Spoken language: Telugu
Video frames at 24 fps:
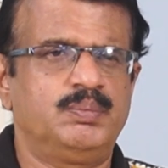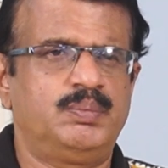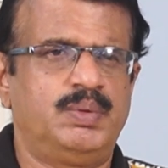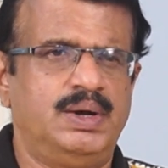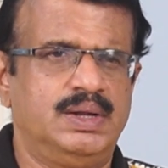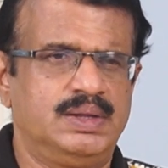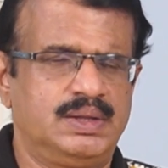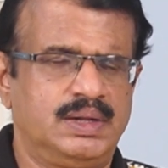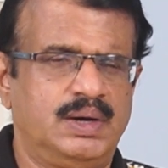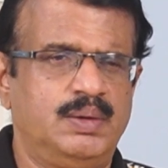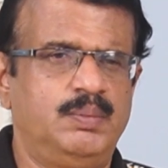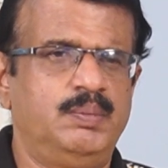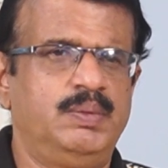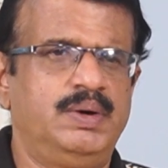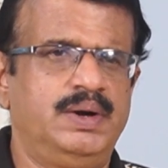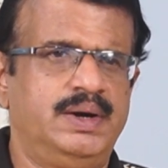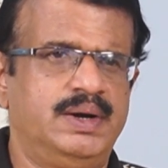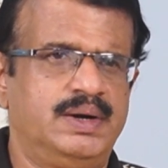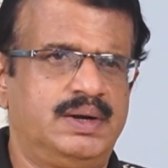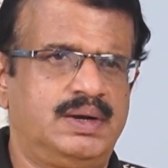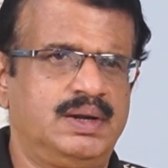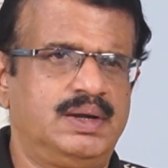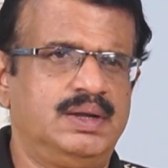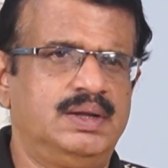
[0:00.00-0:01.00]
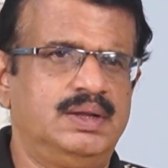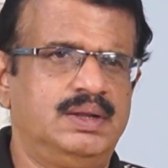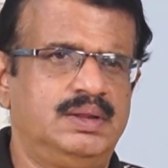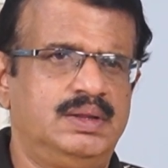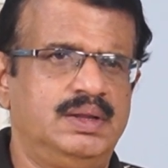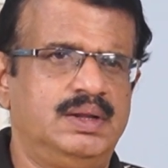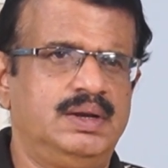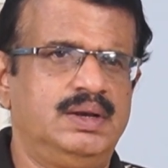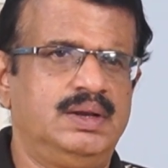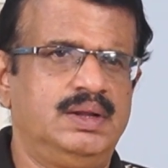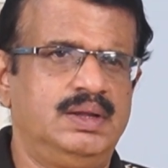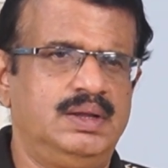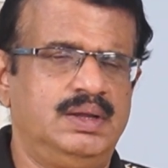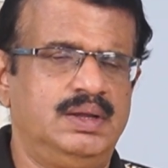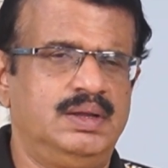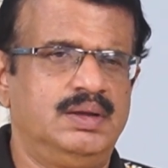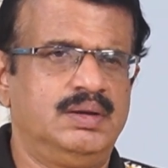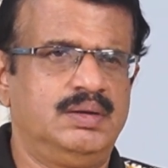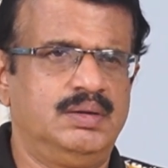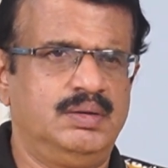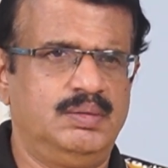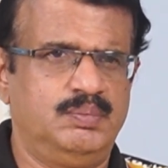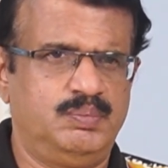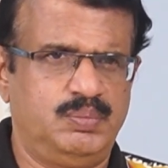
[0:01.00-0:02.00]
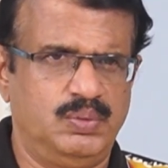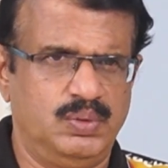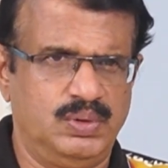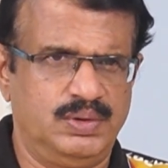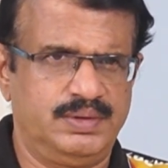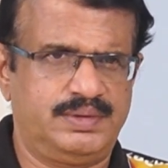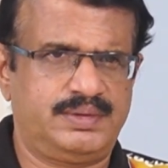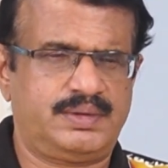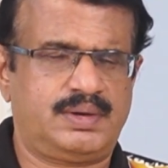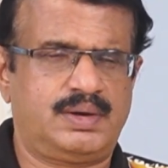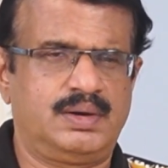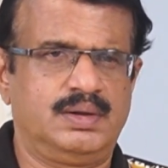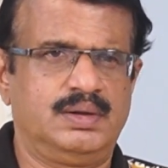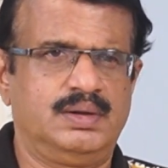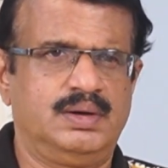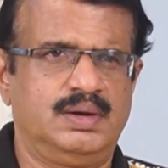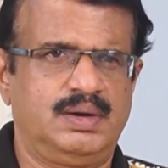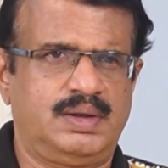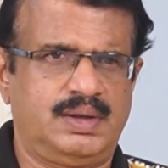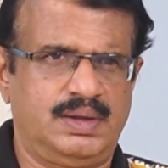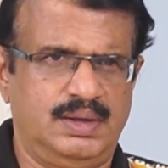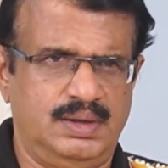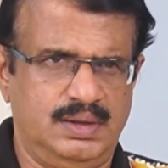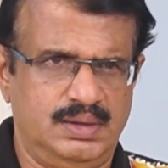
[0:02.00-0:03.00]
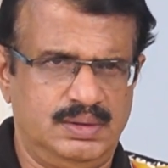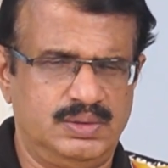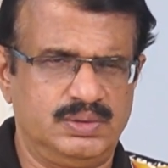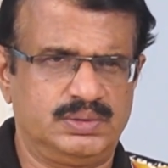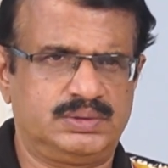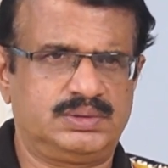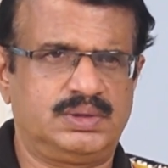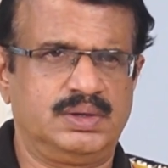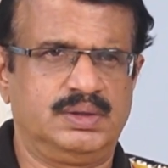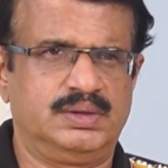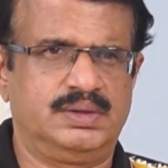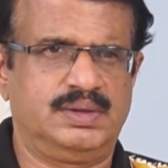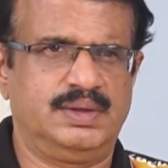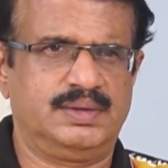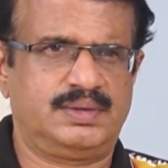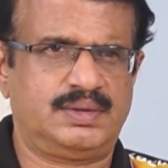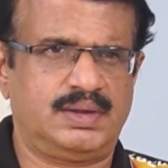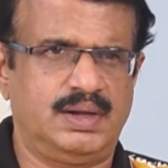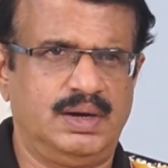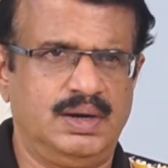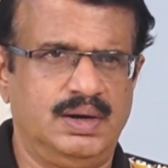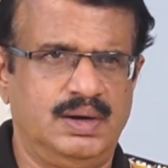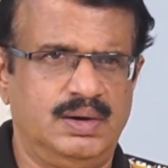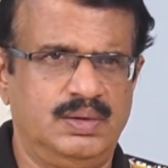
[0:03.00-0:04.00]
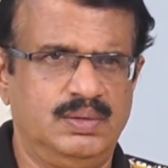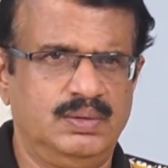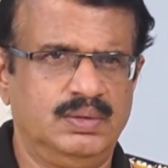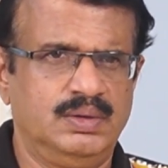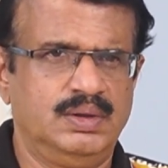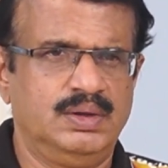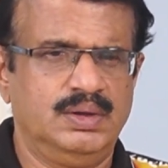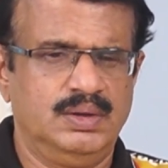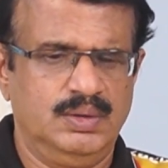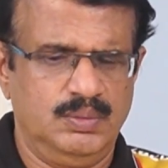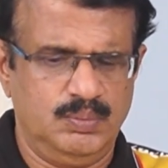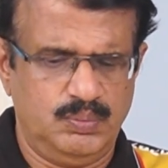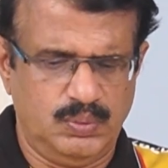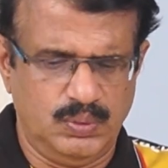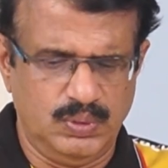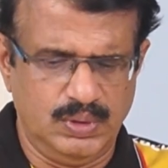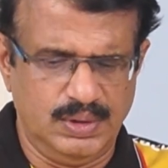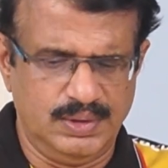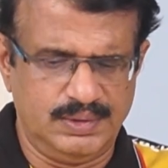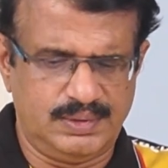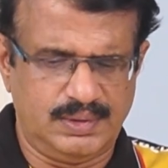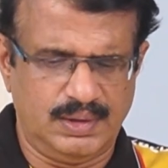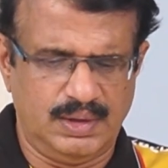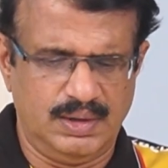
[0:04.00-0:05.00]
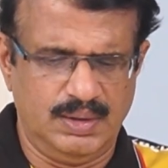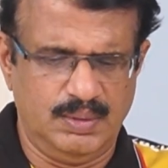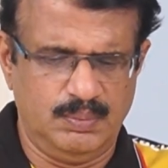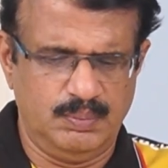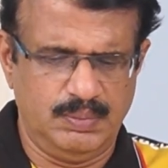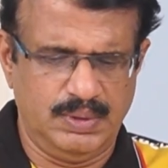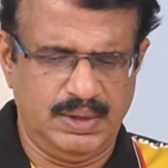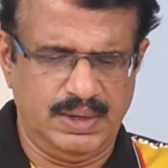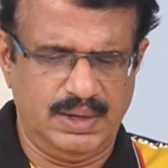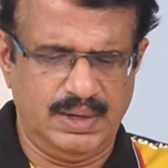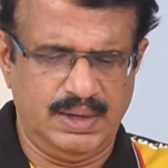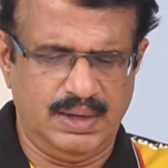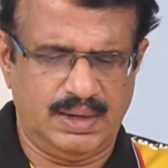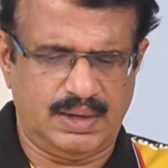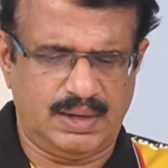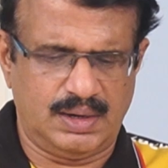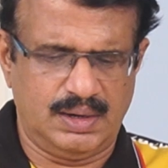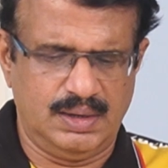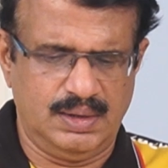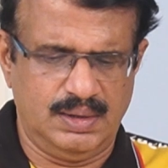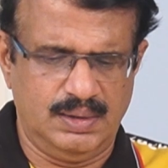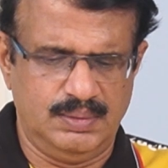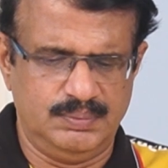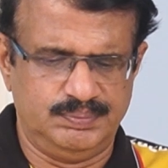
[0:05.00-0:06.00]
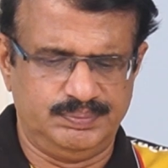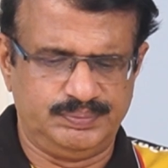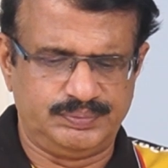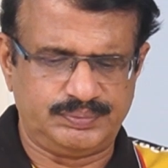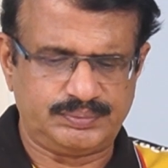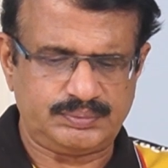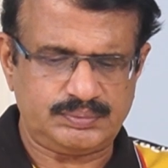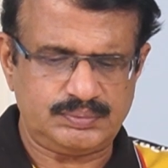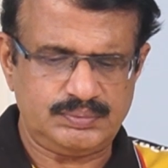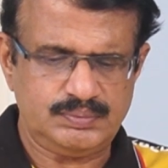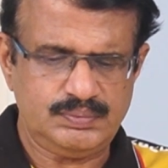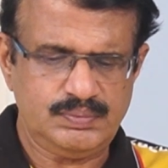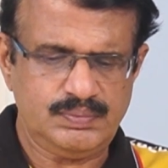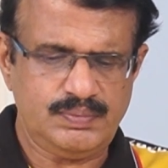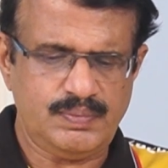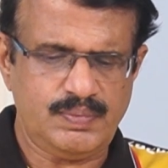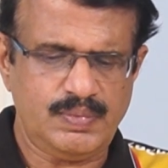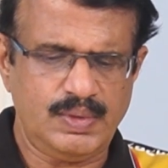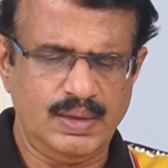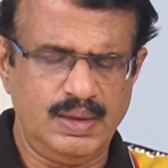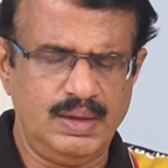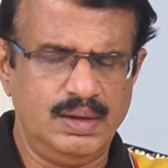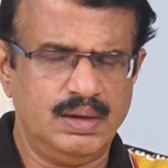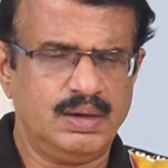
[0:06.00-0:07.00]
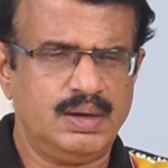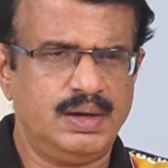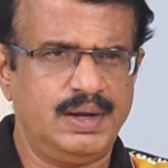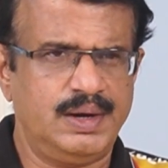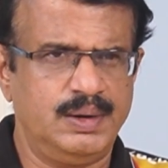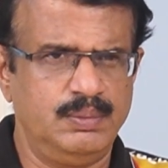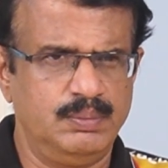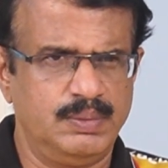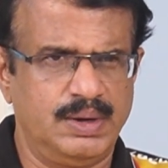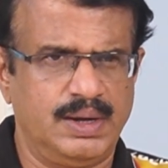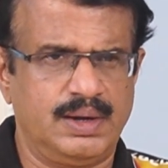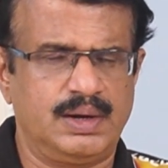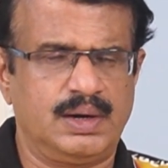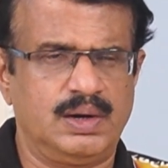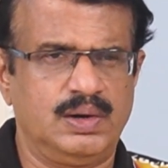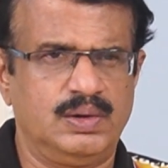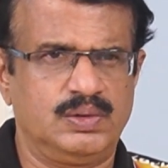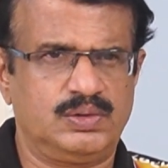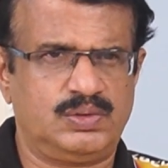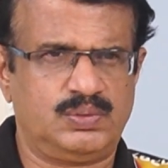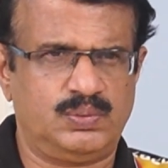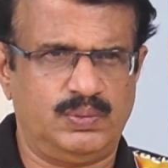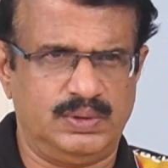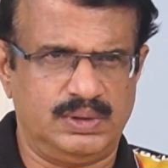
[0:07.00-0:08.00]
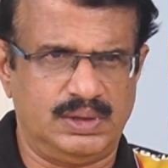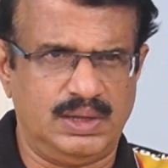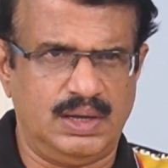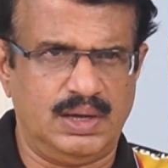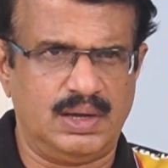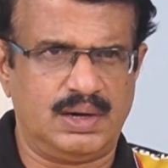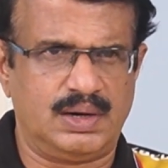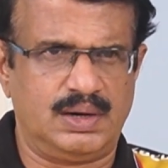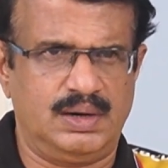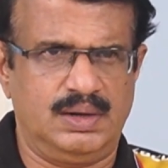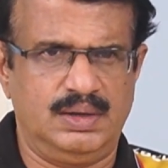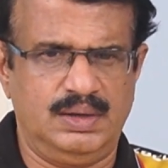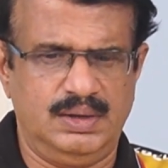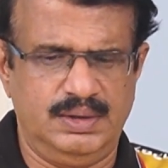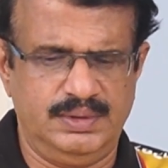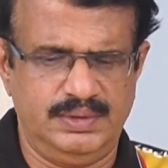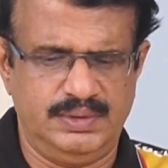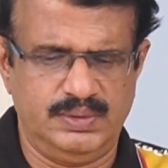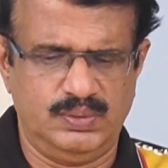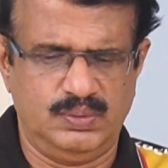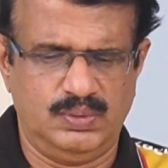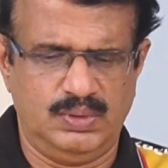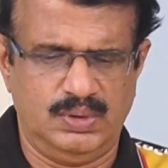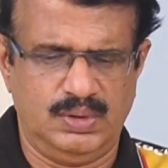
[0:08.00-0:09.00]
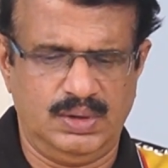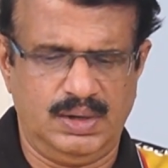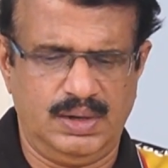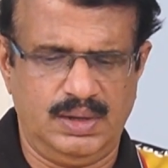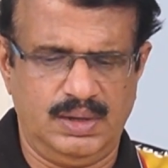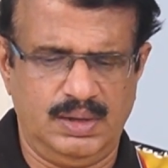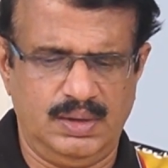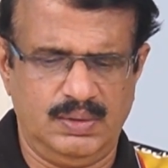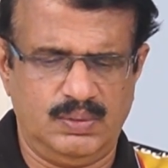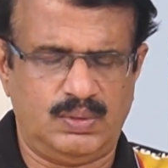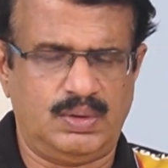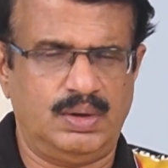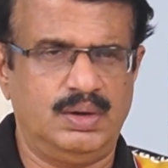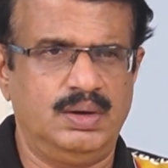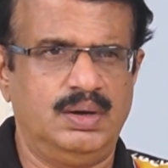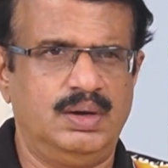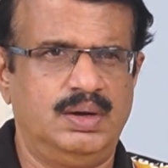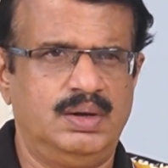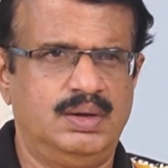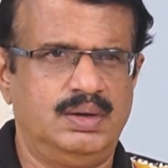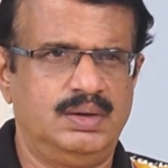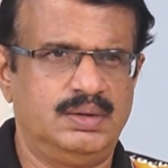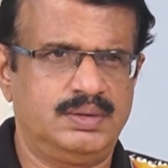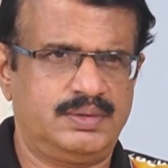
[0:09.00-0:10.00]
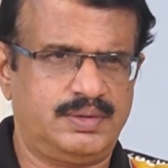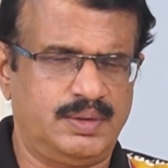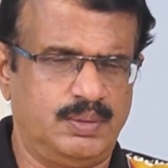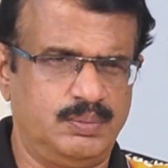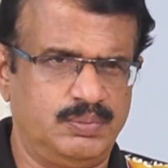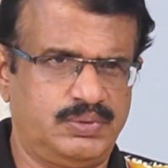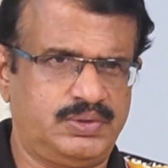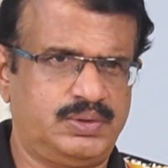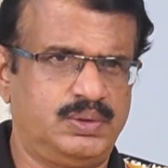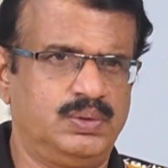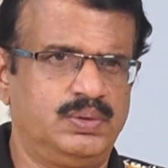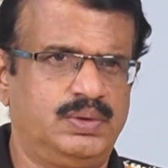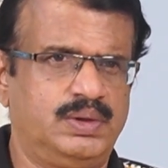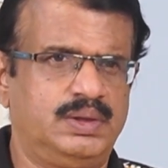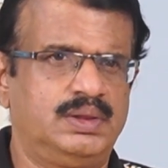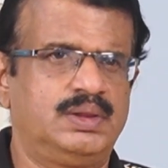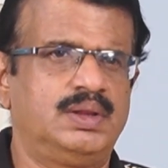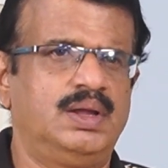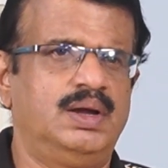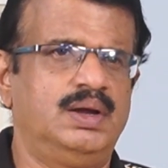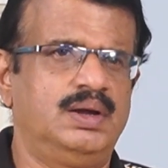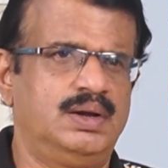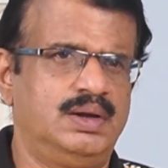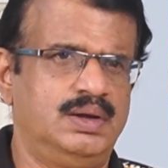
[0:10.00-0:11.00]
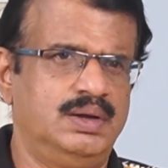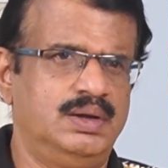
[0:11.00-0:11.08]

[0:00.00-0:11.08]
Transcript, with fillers: ఫాదర్ ఇమీడియట్గా దీన్ని పోలీసులకి దృష్టికి తీసుకెళ్ళాడు పోలీసులు ఈ అక్కడ కరీంనగర్లో స్వదార్ ఎన్జిఓ అనే ఒక సంస్థ ఉంటే దా